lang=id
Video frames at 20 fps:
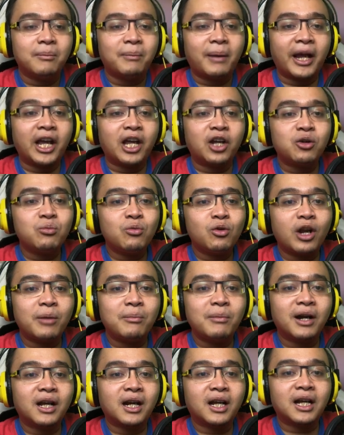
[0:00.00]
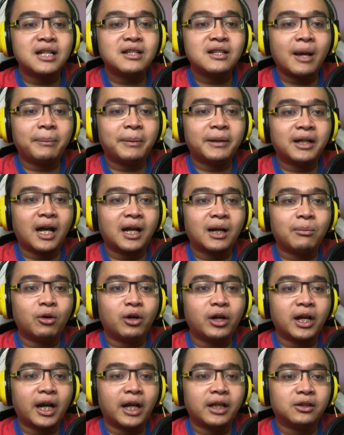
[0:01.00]
Pak Heru mulai menggerakkan capit ke arah
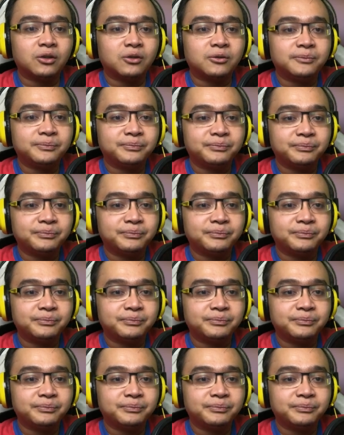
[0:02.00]
boneka itu.